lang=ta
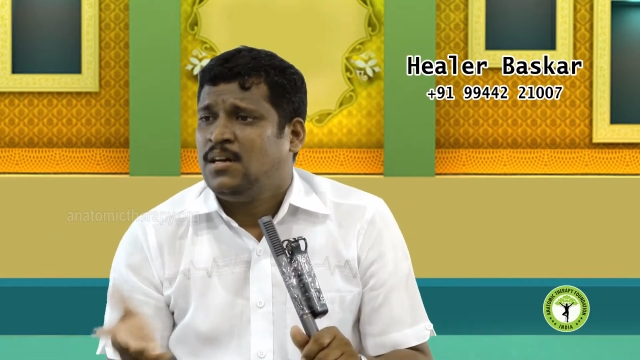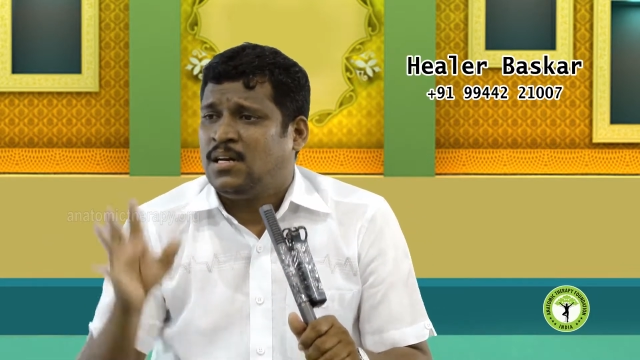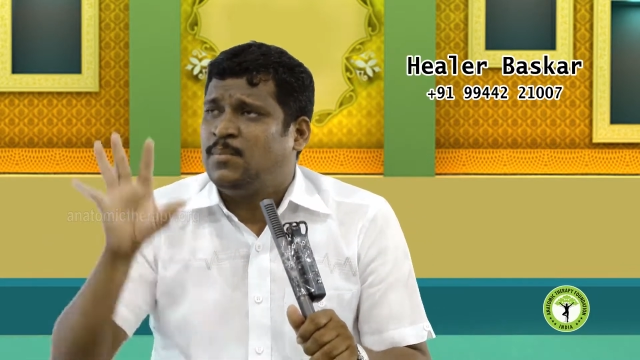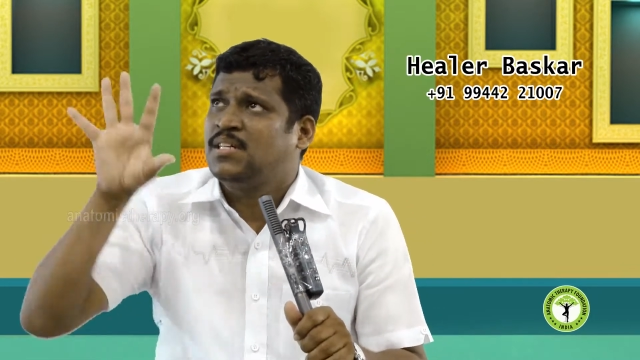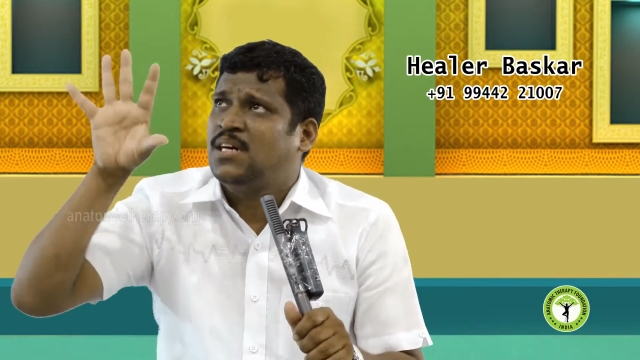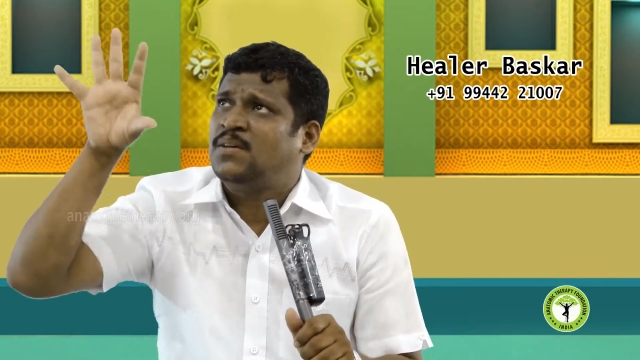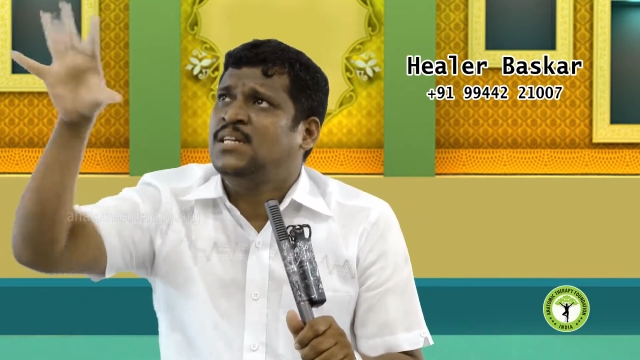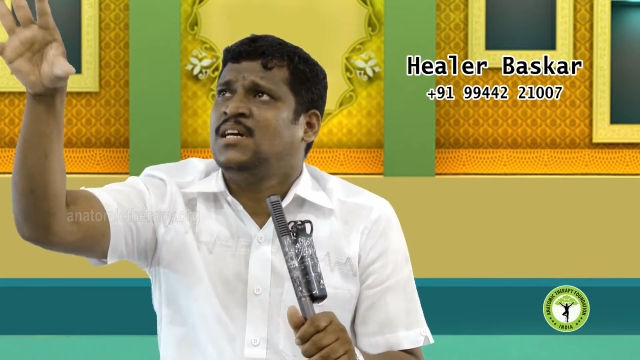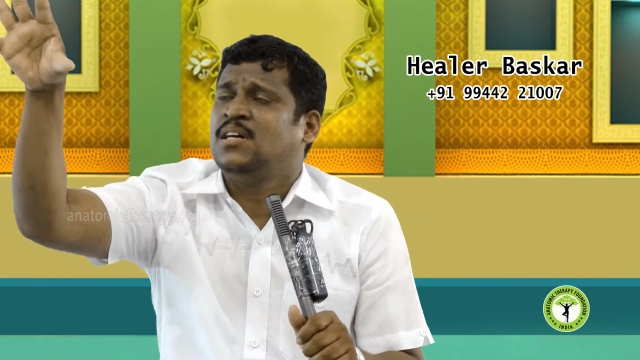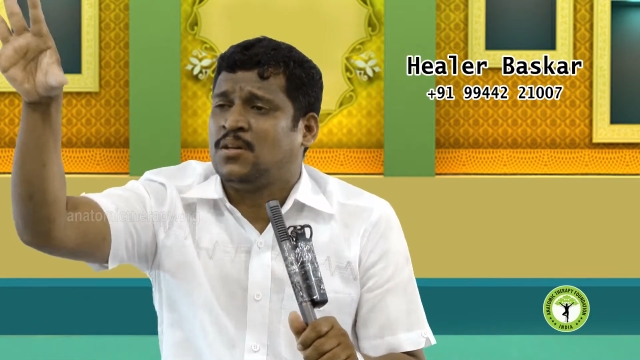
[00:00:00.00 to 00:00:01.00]
நமது
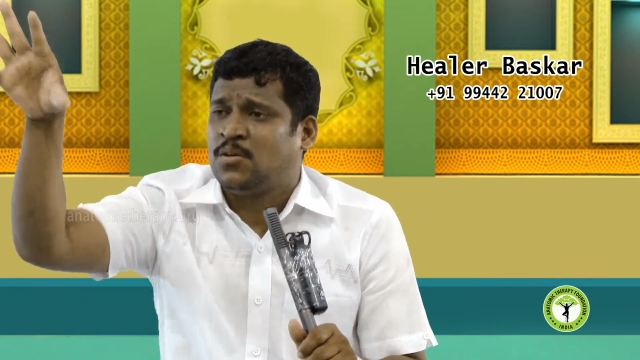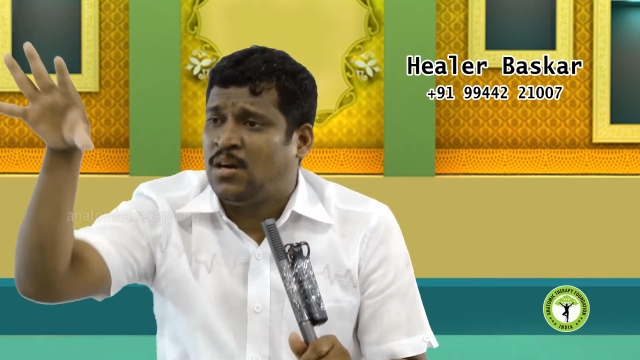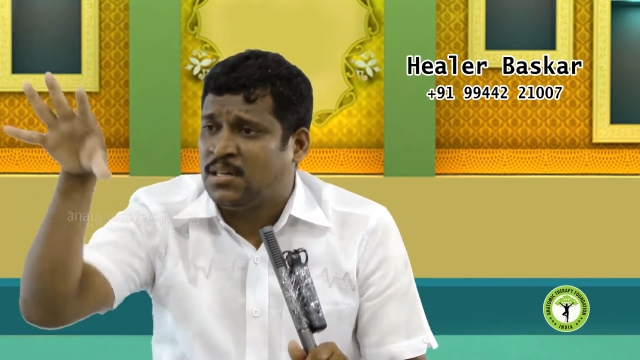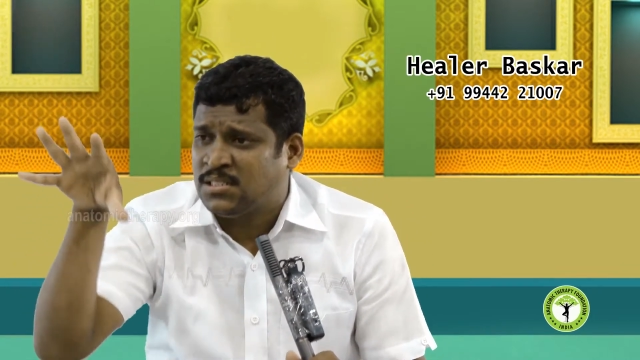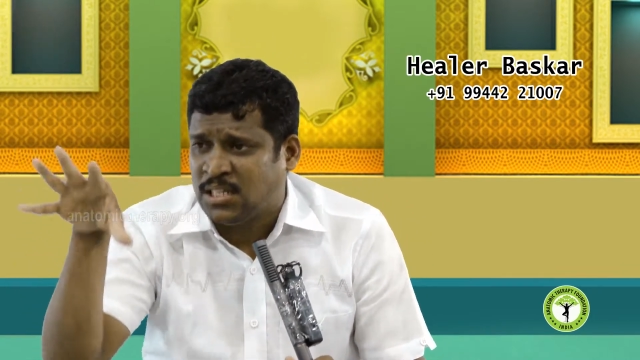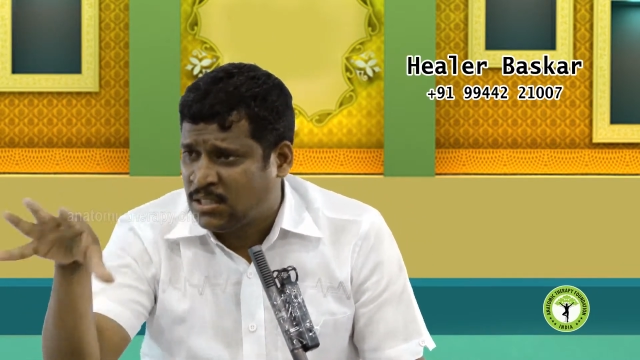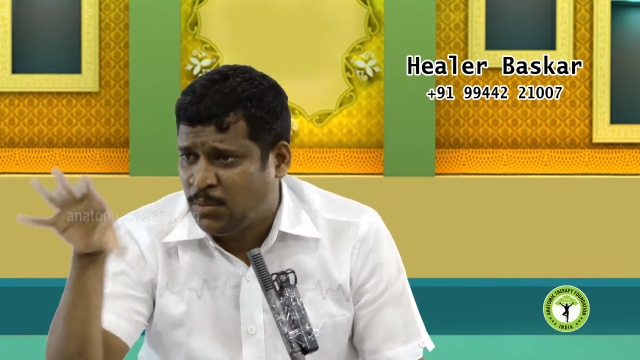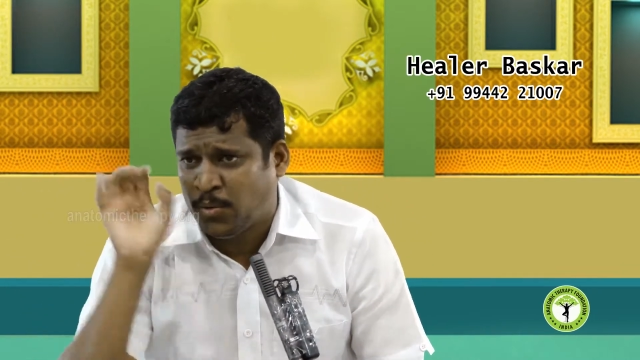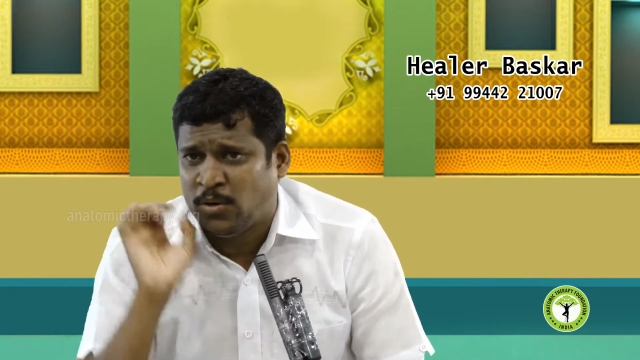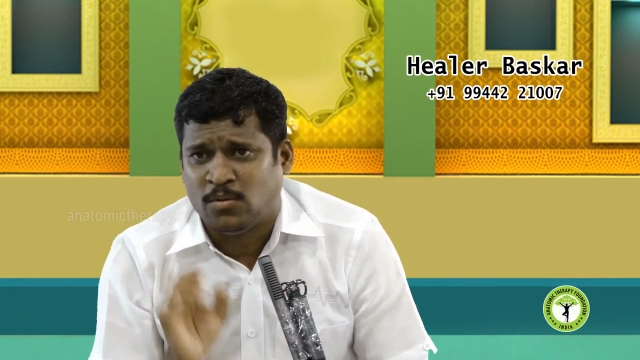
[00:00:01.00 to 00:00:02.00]
கவனம் எங்கே இருக்கோ அங்கே தான் சக்தி
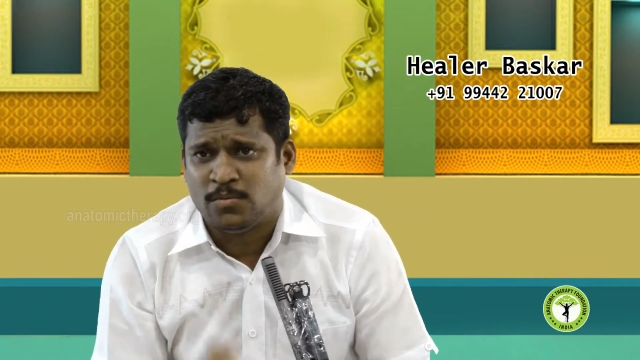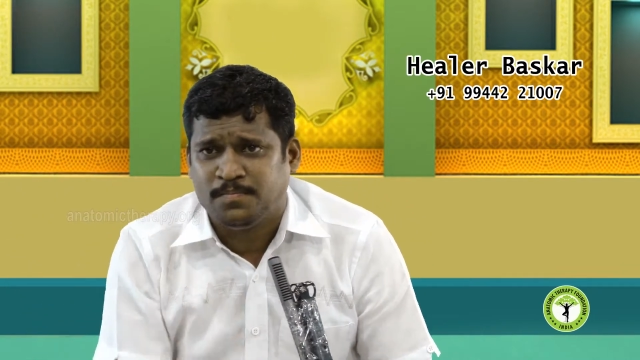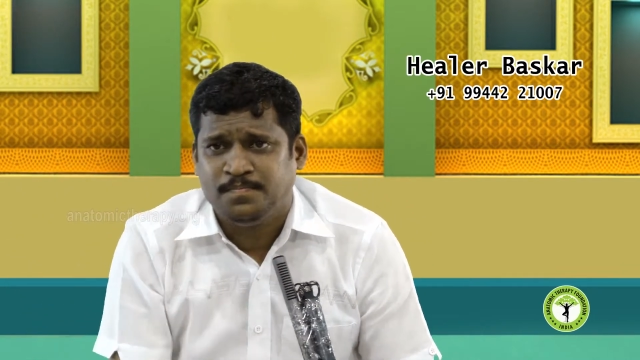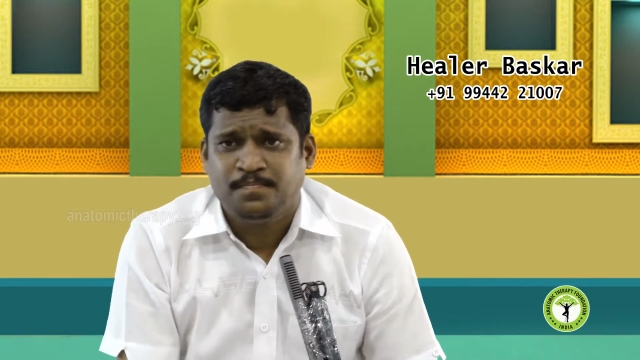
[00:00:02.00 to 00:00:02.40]
போகும்